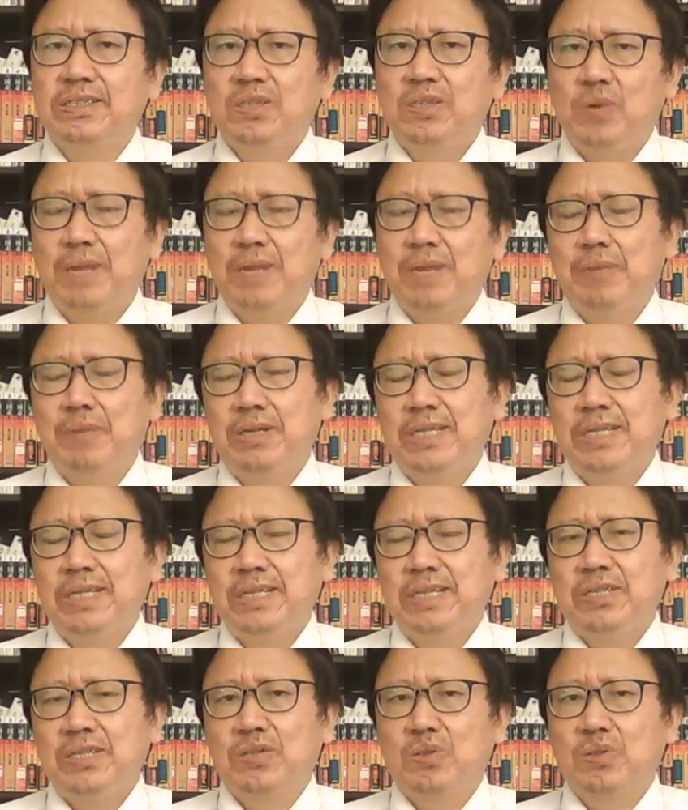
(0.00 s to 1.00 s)
回报
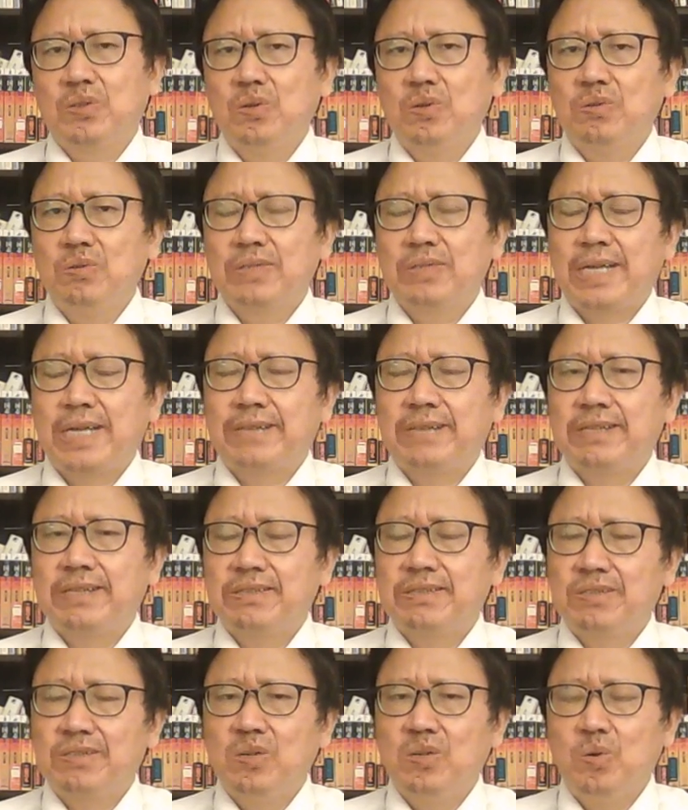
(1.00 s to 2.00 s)
有中共他在
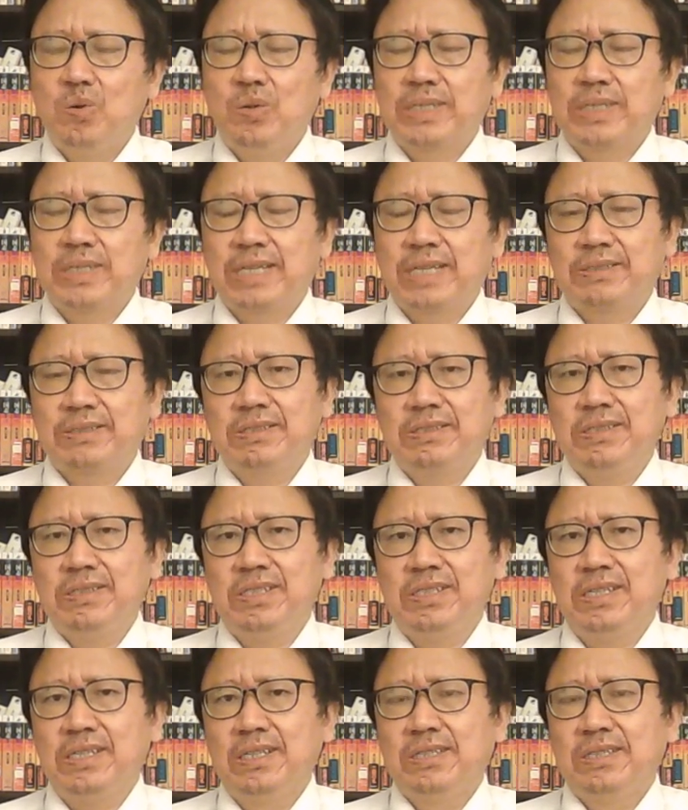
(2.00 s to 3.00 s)
收获他自
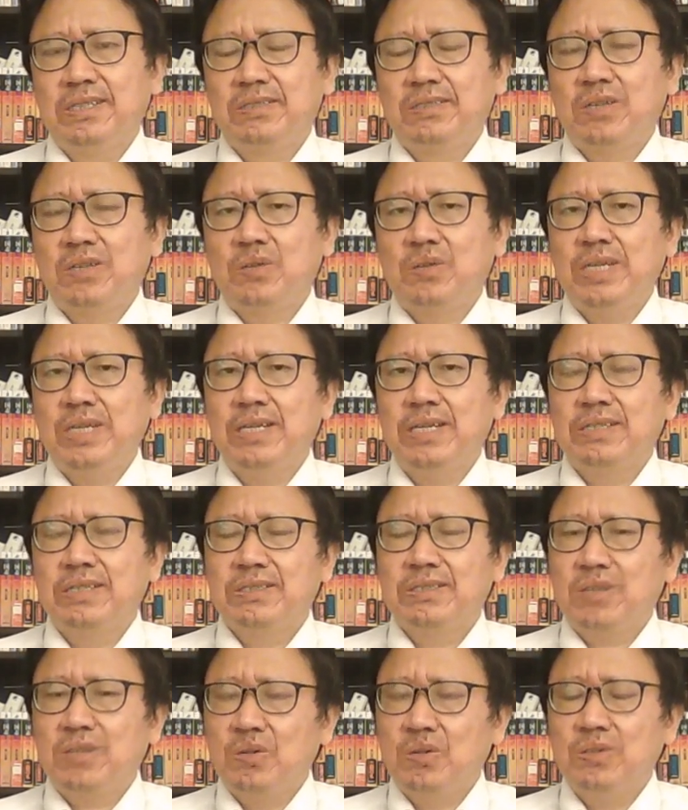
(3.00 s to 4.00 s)
己造孽
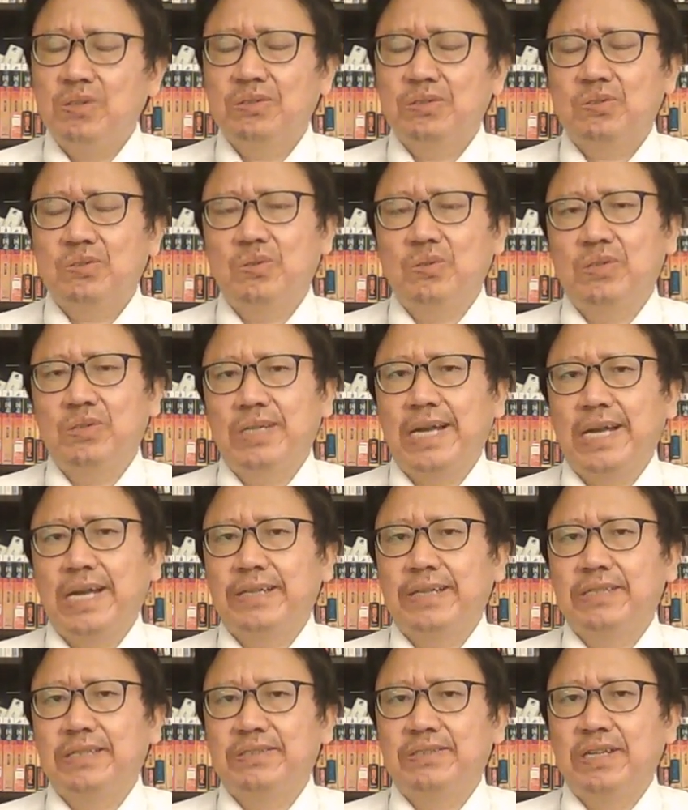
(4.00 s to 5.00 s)
造恶所来
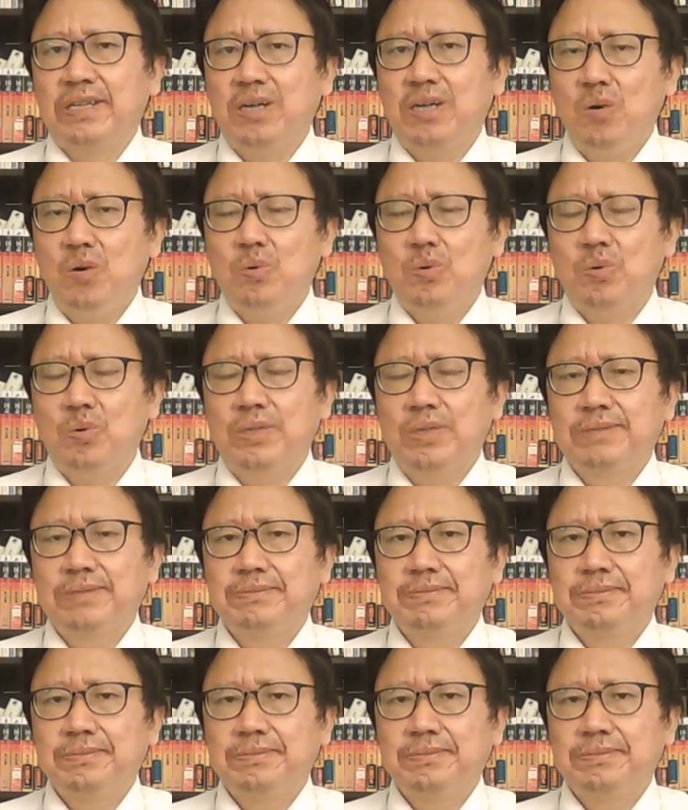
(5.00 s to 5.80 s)
的这个后果，